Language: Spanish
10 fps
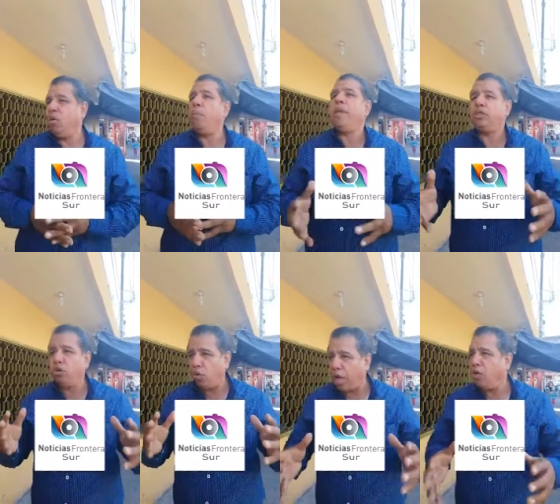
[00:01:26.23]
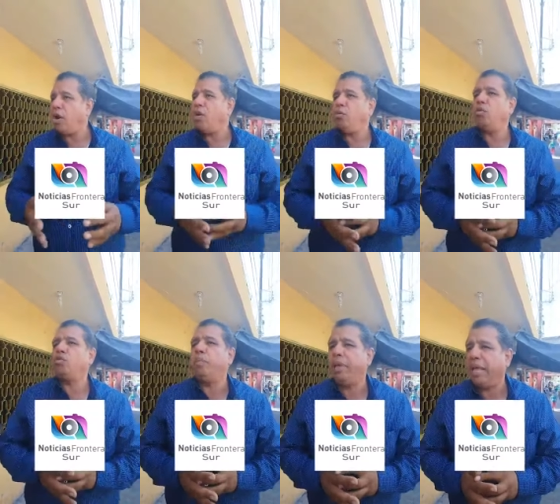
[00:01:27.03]
lo mencionaron
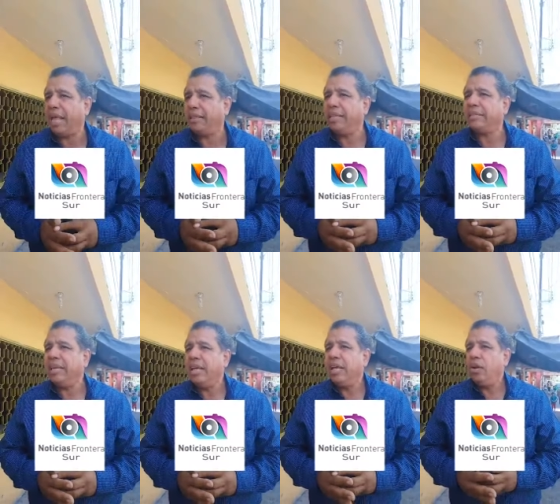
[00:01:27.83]
algunos migrantes,